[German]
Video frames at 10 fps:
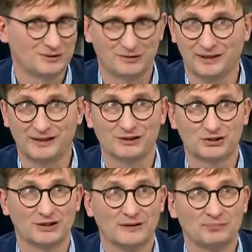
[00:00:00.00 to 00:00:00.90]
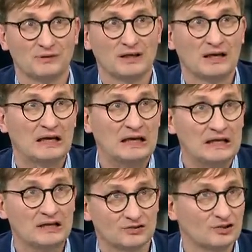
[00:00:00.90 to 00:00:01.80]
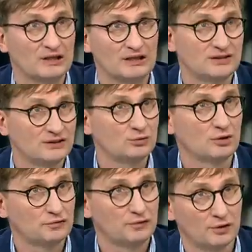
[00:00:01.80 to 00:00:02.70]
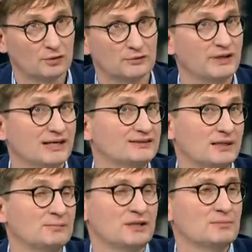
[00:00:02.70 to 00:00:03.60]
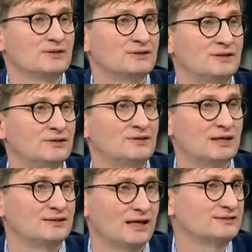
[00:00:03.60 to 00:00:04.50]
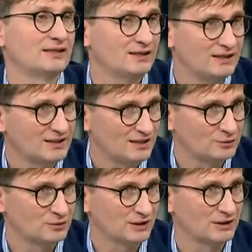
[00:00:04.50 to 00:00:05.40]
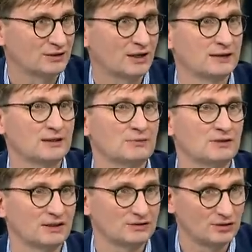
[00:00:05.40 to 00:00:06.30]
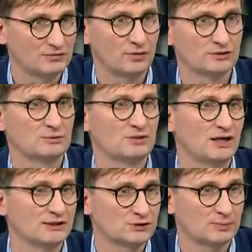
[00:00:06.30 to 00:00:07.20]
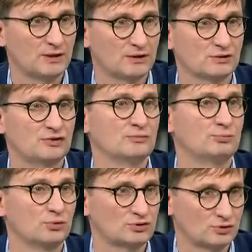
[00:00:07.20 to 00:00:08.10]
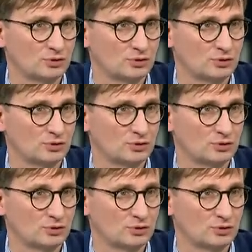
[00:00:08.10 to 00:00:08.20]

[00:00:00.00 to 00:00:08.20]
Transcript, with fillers: mal auf Englisch, Leaders lead, they do not follow. Und er ist eben jemand, der ist ein Leader der Ukraine. Er hat immer die richtigen Worte, immer die Ansprache, auch die symbolische